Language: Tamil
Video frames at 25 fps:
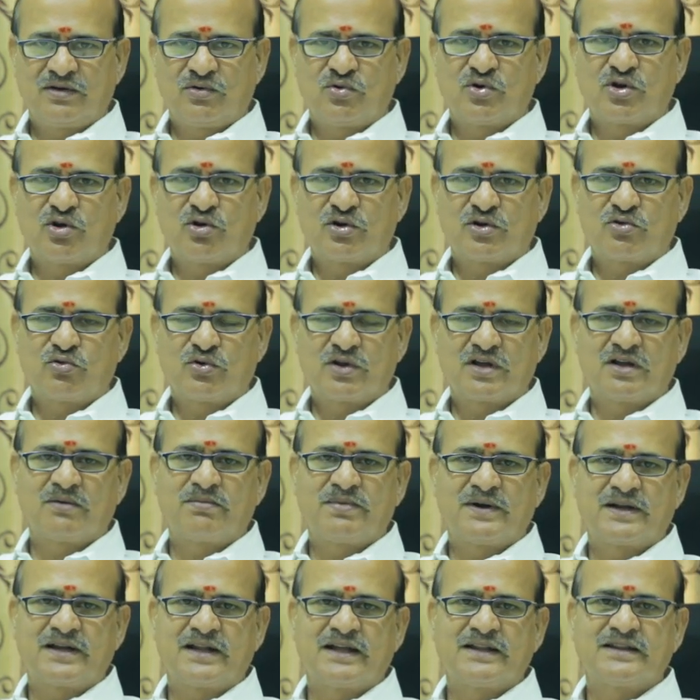உங்களுக்கு
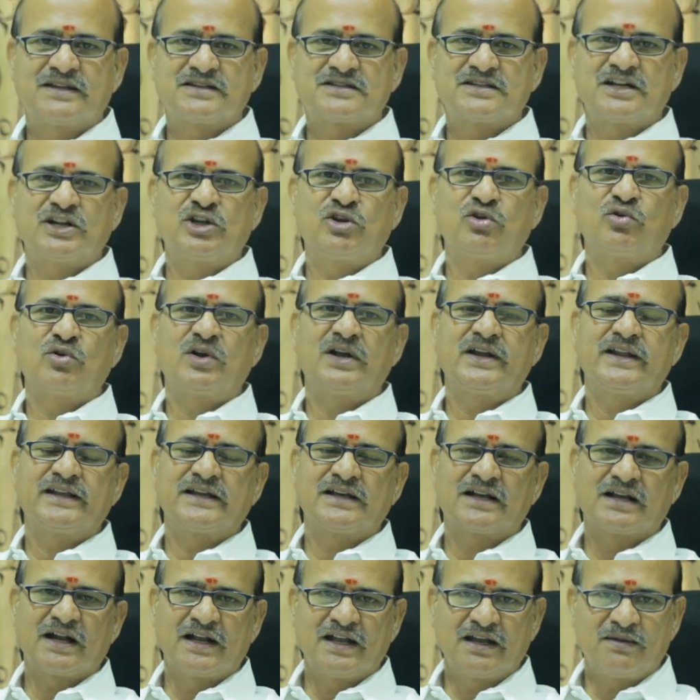கொடுக்கப்பட்ட அந்த ஷெட்யூலை
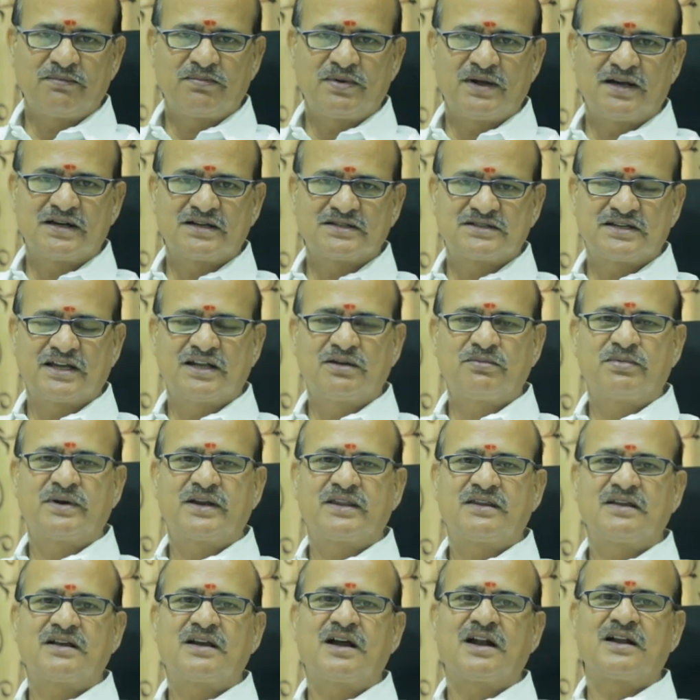நீங்கள் கண்டிப்பாக
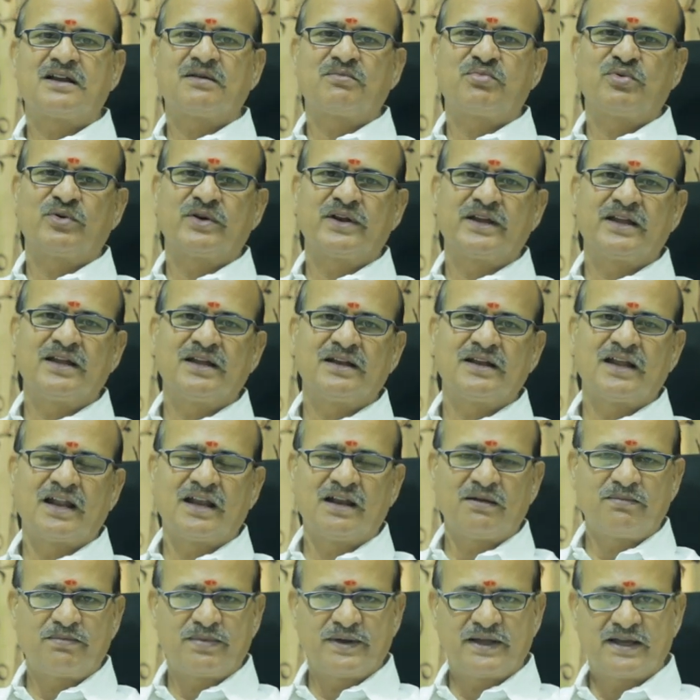செயல்படுத்தி காட்ட போகிறீங்க
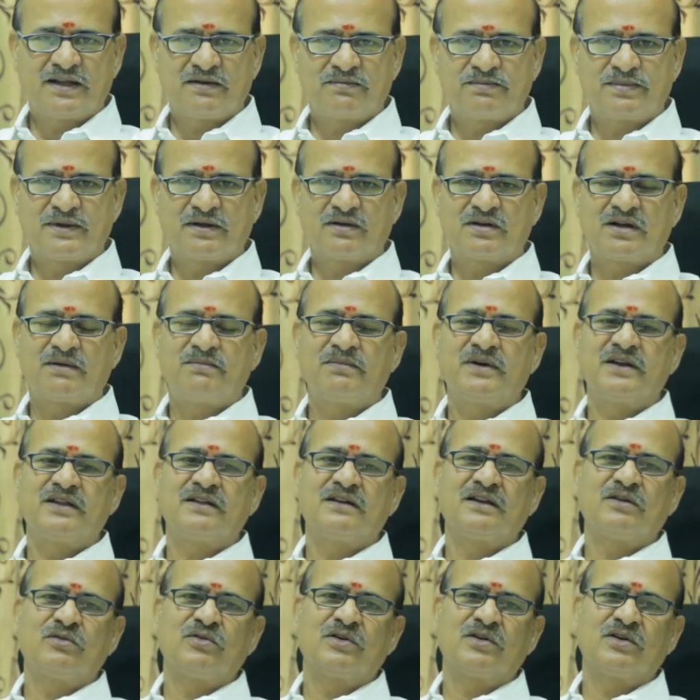நல்ல பெயர் இப்போ
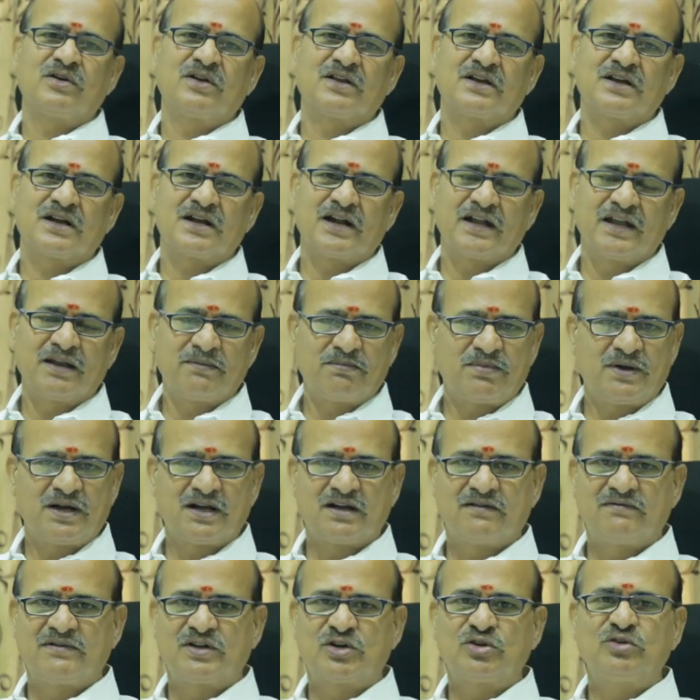கம்பெனியில் உங்களுக்கு
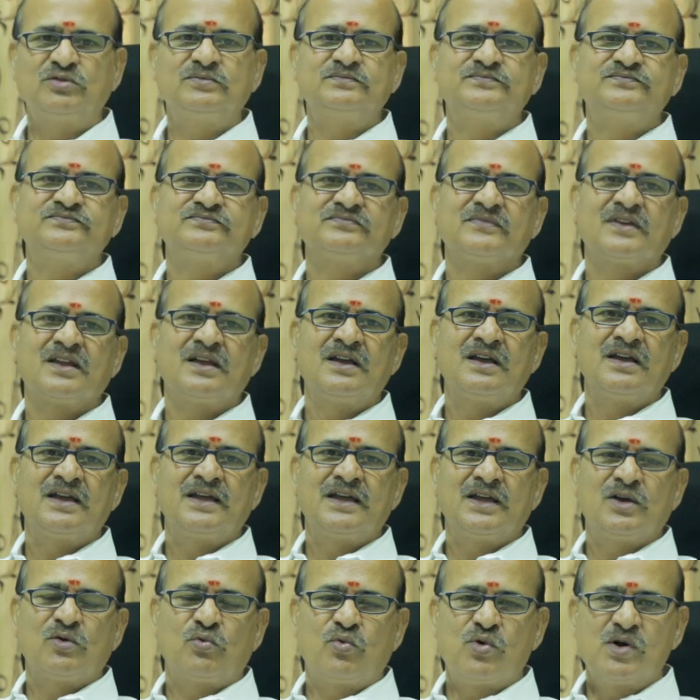கண்டிப்பாக வரும்
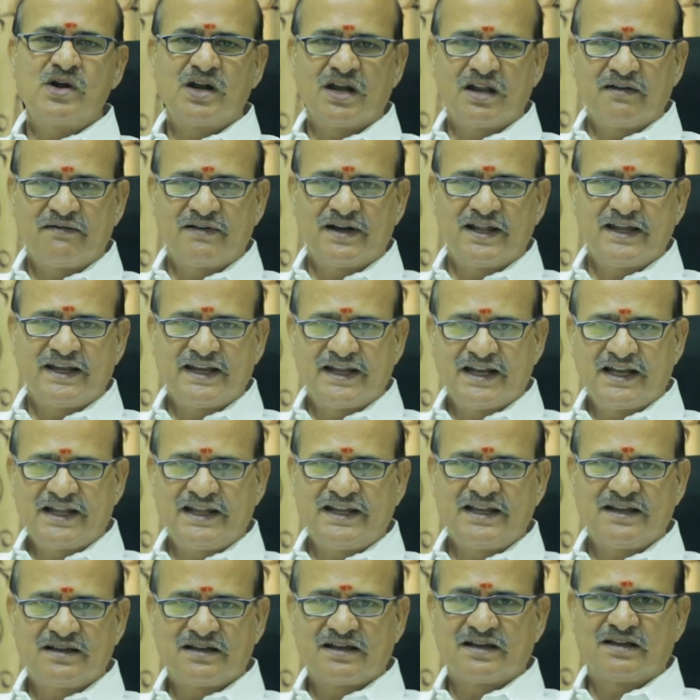உங்களை விட
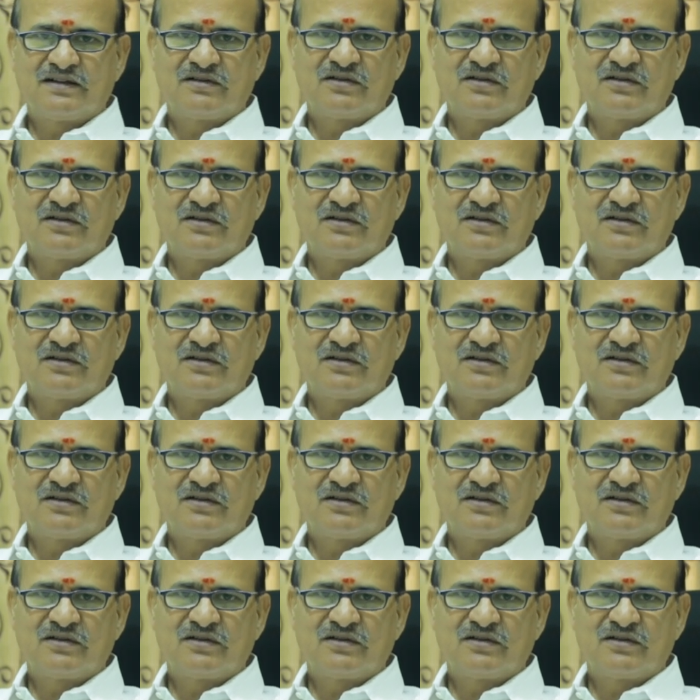இளைய